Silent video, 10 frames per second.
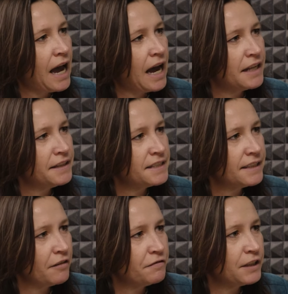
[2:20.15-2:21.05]
à
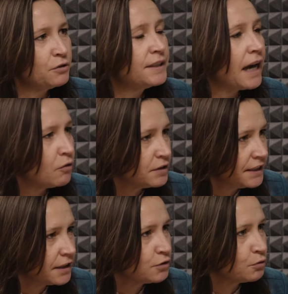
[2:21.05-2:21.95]
Nescafé de
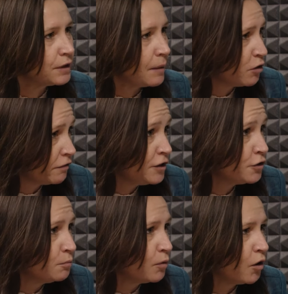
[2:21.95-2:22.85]
garantir son
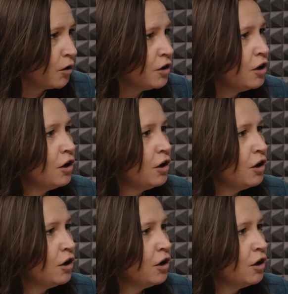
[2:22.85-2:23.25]
approvisionnement